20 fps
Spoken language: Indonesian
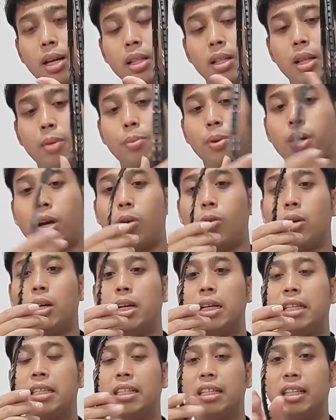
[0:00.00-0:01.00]
Tapi kalau
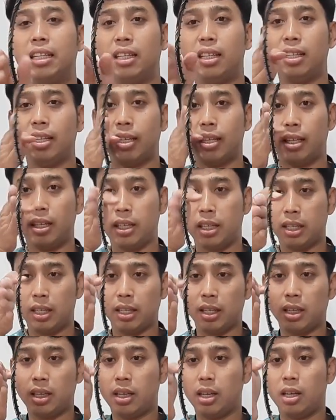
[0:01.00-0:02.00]
dari sini dari
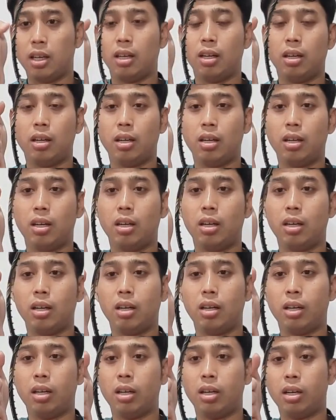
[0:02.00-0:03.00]

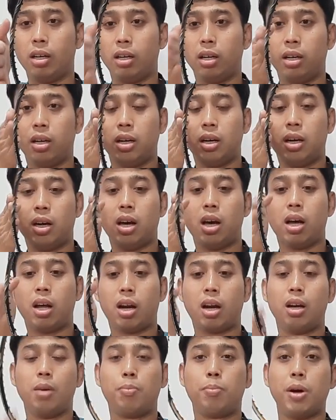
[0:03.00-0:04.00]
uh,
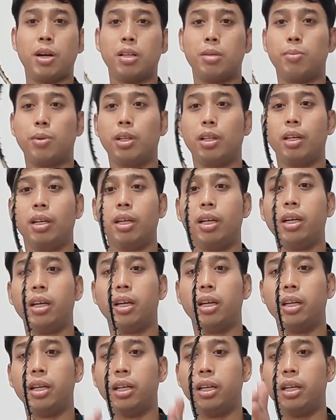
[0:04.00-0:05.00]
arah depan seperti ini,
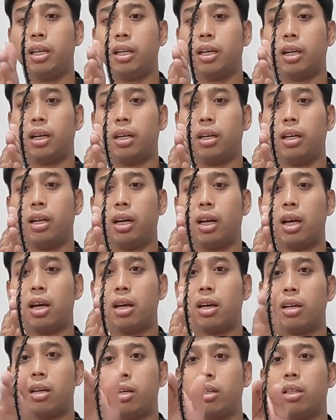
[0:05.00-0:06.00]
ini
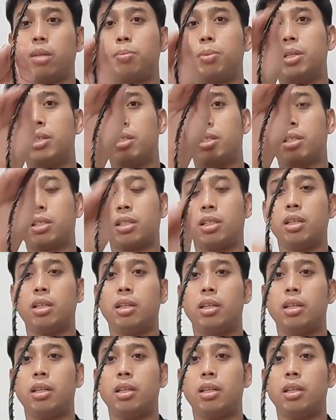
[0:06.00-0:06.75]
adalah tipis.